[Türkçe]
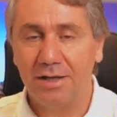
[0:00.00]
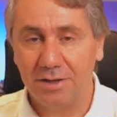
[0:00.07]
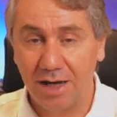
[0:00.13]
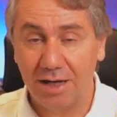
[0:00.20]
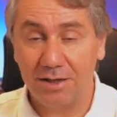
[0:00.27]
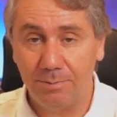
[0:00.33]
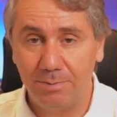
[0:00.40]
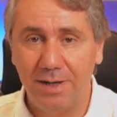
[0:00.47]

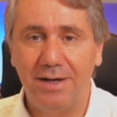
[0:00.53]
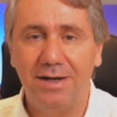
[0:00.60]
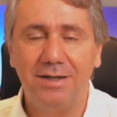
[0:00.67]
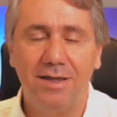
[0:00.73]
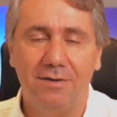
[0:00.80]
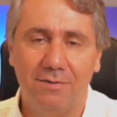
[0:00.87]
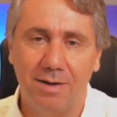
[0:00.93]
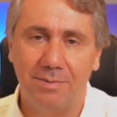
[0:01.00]

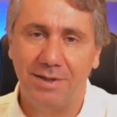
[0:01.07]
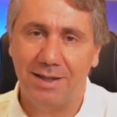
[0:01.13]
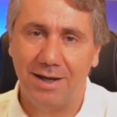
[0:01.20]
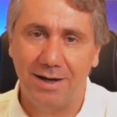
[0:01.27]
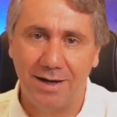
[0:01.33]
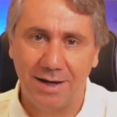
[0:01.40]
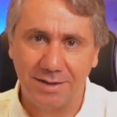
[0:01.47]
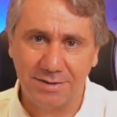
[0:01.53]
takiplerine devam
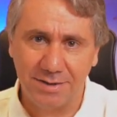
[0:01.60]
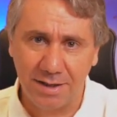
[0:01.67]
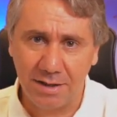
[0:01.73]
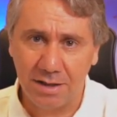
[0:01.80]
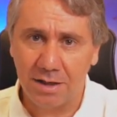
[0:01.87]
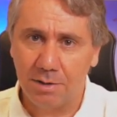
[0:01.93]
ederlerse